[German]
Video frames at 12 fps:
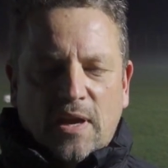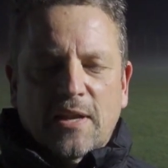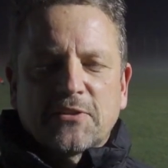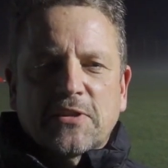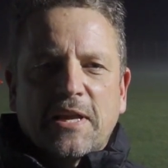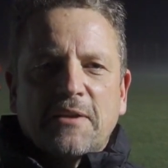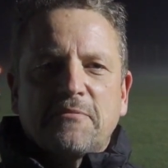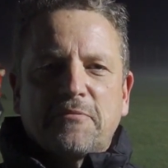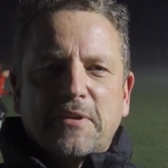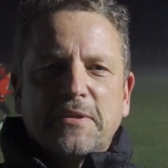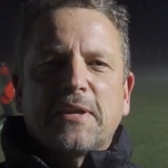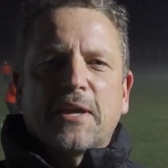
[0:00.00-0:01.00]
Alles klar,
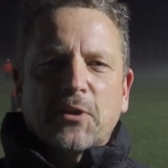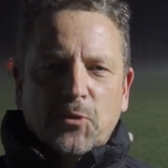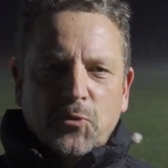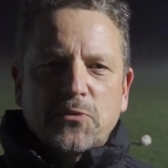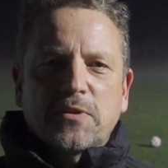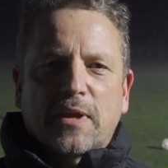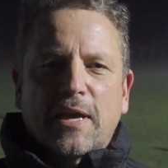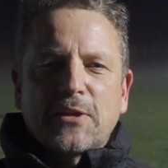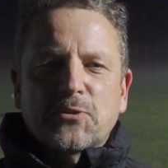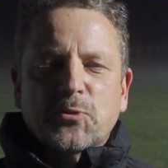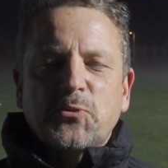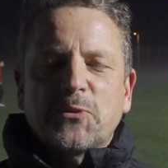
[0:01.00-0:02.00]
vielen Dank und
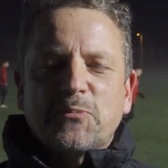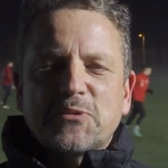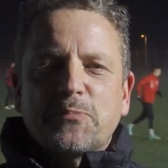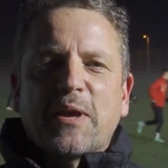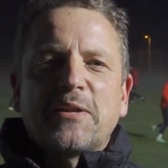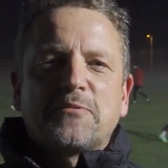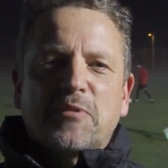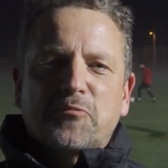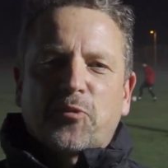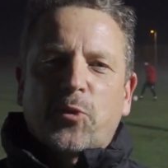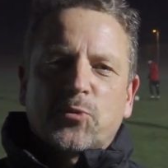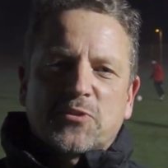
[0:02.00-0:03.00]
alles Gute. Bis bald. Wir
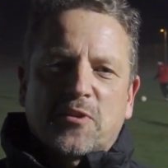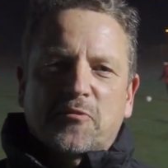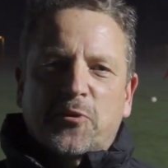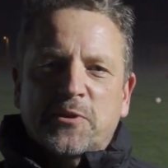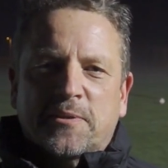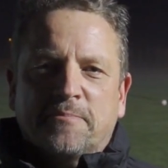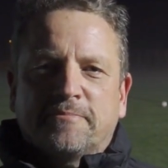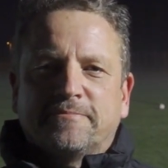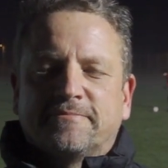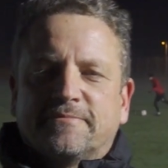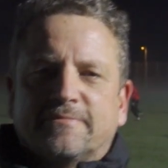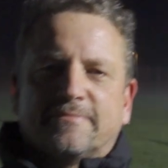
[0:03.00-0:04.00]
freuen uns auf
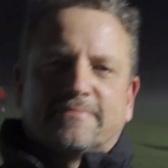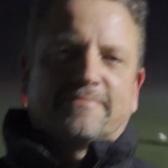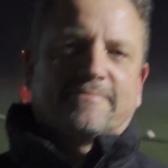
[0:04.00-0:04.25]
euch.